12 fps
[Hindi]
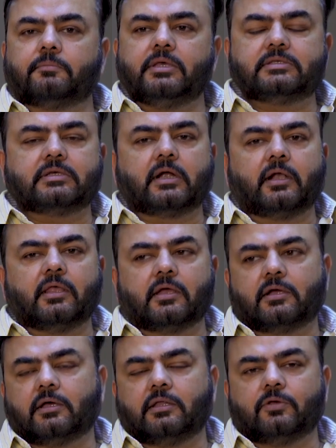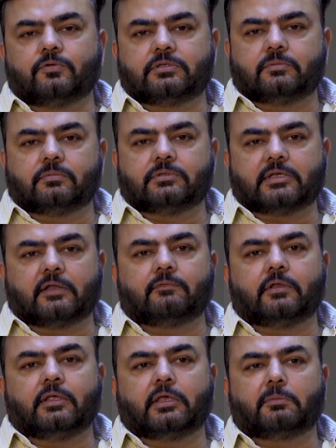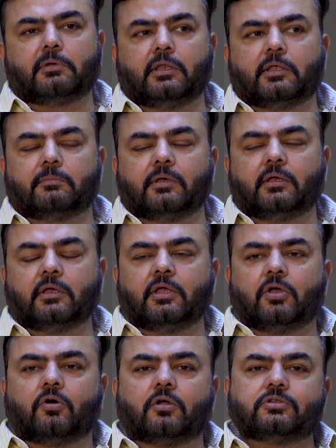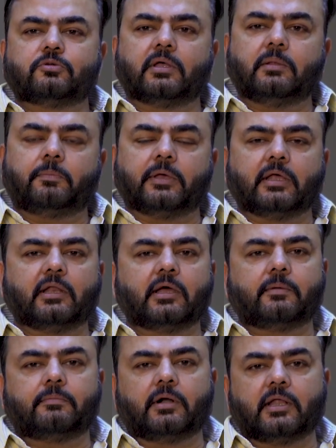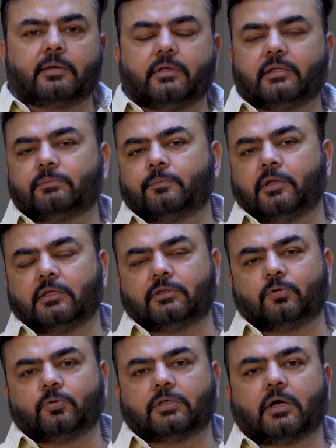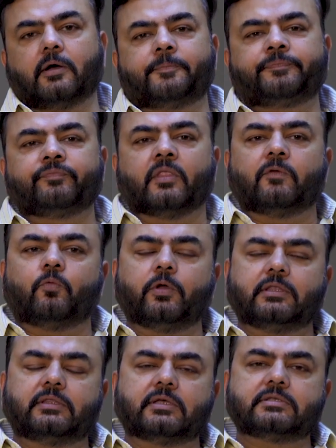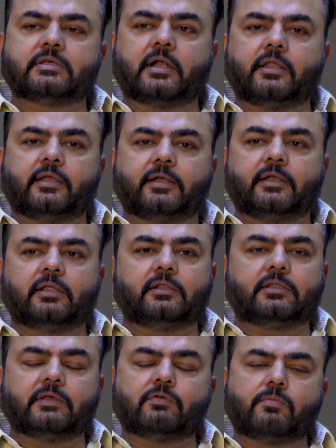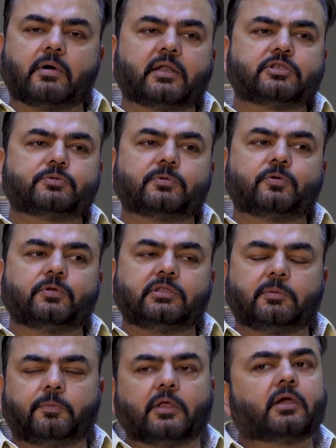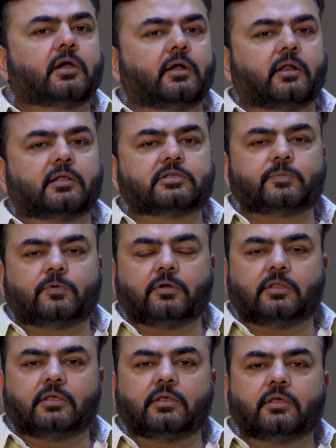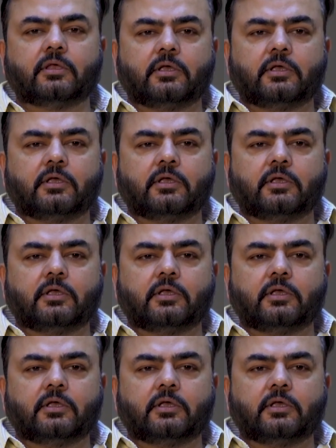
20 गाड़ियाँ करी उस जनवरी के महीने में और जो हमारी पहला बड़ा ब्रेक थ्रू था वो एक 10 गाड़ी की डील थी वो मार्च में हुई थी प्रियंका ट्रांसपोर्ट की